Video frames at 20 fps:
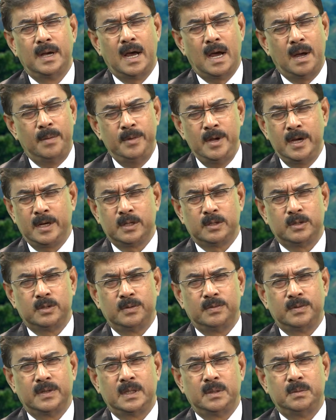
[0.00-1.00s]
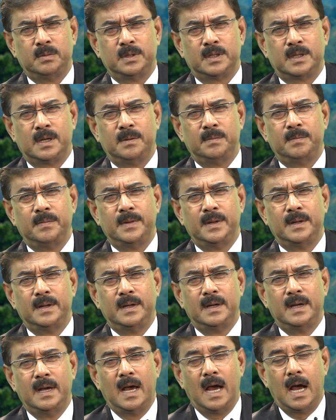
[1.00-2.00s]
আমি একটা সোফাতে বসলাম
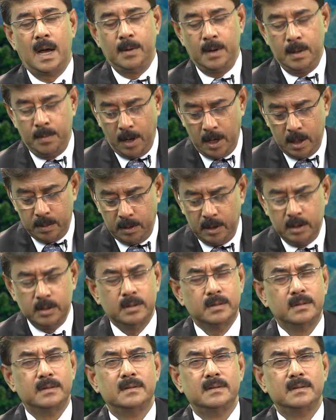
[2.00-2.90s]
আমার বলো বলো